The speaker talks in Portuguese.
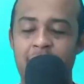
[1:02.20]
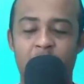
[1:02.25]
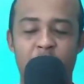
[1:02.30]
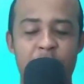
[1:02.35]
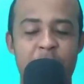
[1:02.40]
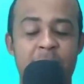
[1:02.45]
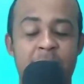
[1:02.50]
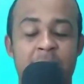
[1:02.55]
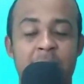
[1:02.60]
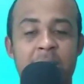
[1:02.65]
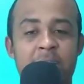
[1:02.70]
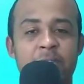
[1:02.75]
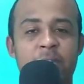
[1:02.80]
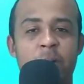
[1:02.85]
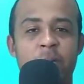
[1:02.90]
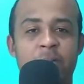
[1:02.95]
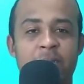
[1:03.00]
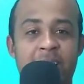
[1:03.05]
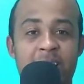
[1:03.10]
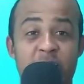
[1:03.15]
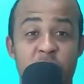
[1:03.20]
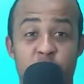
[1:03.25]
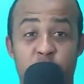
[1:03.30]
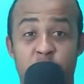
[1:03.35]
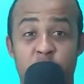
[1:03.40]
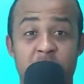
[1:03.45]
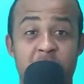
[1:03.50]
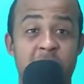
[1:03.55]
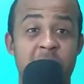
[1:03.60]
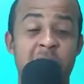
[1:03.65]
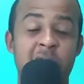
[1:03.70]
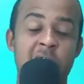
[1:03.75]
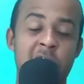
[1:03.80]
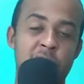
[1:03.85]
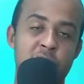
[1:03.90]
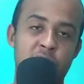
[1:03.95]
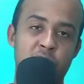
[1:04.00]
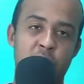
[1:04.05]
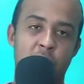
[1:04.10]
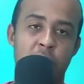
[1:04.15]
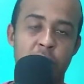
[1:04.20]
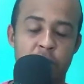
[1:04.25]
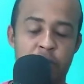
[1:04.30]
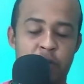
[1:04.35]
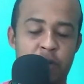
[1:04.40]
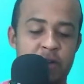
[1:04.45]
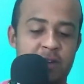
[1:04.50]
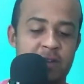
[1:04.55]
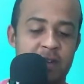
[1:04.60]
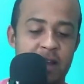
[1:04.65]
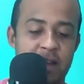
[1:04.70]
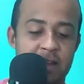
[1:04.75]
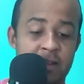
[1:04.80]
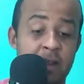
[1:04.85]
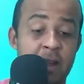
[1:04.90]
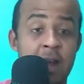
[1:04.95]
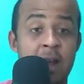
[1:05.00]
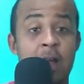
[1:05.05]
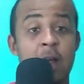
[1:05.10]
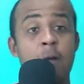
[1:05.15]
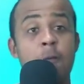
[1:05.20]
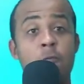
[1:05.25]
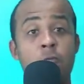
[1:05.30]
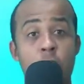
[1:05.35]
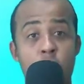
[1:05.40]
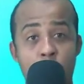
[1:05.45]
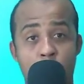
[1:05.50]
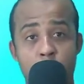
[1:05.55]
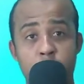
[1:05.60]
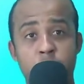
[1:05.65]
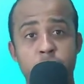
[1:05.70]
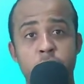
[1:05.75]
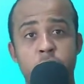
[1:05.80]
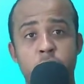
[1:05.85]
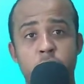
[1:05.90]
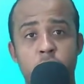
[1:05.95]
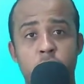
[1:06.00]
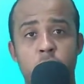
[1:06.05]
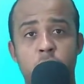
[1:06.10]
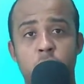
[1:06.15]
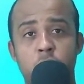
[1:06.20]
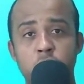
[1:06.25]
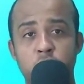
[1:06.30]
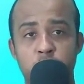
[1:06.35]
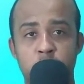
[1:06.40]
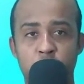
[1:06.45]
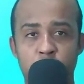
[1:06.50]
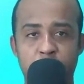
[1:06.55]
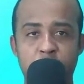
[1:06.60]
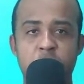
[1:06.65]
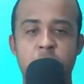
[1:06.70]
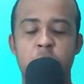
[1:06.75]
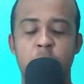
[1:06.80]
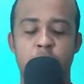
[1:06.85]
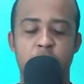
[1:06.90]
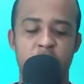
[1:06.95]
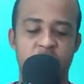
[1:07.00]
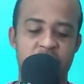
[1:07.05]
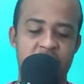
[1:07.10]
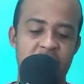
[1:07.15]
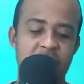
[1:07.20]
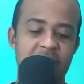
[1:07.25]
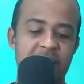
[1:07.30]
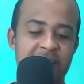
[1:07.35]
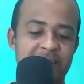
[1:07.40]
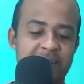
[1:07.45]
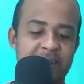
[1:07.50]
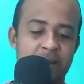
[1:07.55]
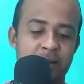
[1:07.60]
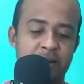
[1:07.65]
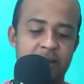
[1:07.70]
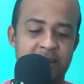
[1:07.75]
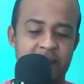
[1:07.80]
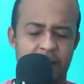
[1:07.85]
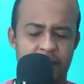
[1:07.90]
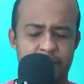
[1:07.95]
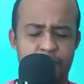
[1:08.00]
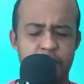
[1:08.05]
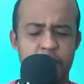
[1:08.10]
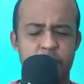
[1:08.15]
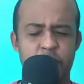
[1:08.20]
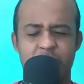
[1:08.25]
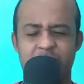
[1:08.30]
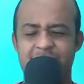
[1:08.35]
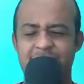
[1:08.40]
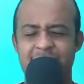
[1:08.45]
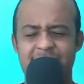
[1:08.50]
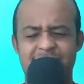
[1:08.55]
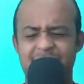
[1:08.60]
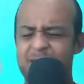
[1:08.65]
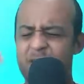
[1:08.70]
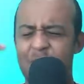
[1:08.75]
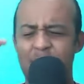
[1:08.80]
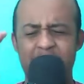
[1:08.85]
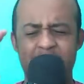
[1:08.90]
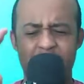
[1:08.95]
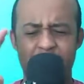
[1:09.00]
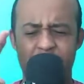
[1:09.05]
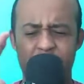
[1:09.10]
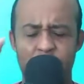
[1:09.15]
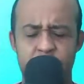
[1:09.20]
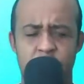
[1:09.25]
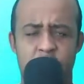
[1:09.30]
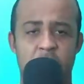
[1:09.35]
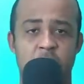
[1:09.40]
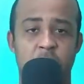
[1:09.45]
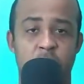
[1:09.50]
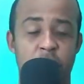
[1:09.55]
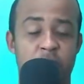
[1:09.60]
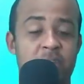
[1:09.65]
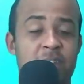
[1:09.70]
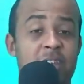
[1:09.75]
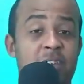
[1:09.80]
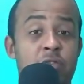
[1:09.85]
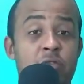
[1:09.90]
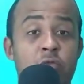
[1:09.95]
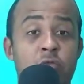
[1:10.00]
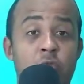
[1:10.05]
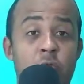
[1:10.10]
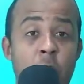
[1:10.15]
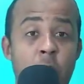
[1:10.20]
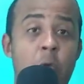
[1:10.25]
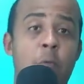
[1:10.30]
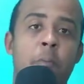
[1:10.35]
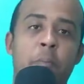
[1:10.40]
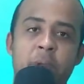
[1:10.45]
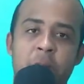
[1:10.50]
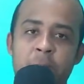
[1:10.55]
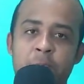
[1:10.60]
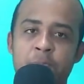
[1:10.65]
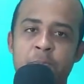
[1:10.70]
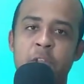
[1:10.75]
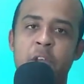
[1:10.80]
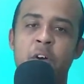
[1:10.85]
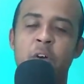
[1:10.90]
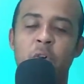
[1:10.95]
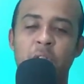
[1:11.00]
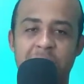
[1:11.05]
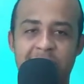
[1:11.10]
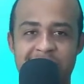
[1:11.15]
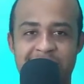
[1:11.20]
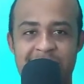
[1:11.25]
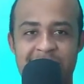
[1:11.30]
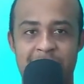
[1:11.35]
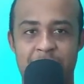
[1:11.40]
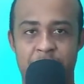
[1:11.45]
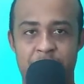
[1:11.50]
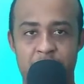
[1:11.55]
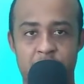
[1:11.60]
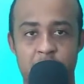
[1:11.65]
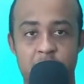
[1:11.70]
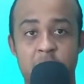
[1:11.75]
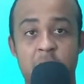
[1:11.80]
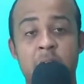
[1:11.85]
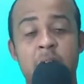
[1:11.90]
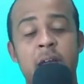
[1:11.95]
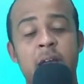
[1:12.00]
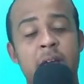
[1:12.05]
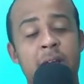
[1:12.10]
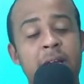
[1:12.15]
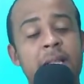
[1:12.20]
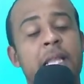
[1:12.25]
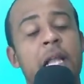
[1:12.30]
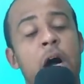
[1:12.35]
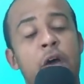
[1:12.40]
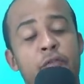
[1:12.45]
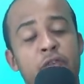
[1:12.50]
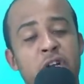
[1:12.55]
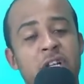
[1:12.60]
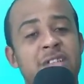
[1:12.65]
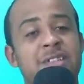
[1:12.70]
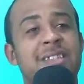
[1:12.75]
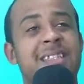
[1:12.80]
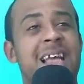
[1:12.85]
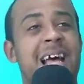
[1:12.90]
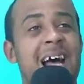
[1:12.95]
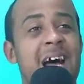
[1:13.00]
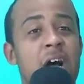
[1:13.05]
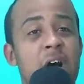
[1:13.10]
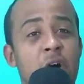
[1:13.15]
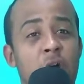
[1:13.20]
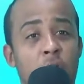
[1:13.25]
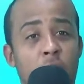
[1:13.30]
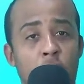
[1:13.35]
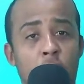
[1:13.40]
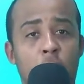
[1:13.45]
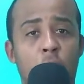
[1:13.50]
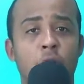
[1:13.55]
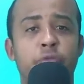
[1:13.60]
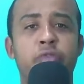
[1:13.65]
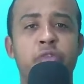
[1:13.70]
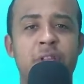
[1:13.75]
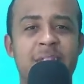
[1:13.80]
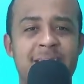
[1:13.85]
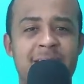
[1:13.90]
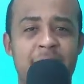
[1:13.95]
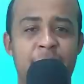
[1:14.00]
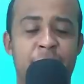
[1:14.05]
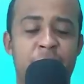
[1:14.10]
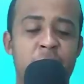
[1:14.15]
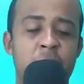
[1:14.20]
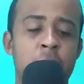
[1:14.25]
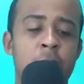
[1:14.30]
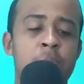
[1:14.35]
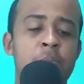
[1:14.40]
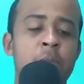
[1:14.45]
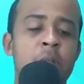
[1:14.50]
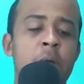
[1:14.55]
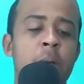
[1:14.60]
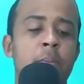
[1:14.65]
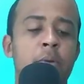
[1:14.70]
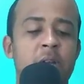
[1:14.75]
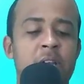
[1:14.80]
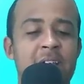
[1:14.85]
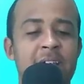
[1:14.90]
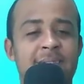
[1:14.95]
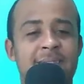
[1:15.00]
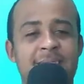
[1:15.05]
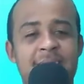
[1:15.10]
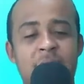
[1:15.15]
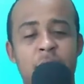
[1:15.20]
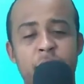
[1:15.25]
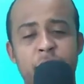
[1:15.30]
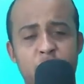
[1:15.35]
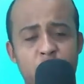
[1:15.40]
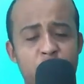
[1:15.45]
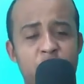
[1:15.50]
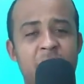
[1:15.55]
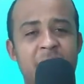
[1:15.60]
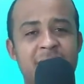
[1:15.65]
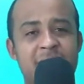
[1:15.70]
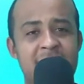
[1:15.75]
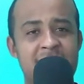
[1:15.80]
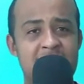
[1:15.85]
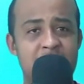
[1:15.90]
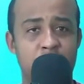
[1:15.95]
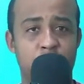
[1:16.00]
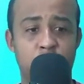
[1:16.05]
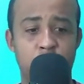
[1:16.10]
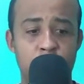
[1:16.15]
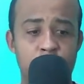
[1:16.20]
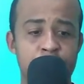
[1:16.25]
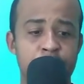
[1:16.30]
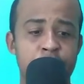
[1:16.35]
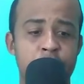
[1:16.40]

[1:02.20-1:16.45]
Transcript: comentando que vamos estar respondendo todos vocês. Como no último vídeo que eu postei, eu lancei um desafio. Vocês são maravilhosos. Vocês cumprem o desafio. Então eu vou lançar outro desafio. Porque se eu não fazer isso,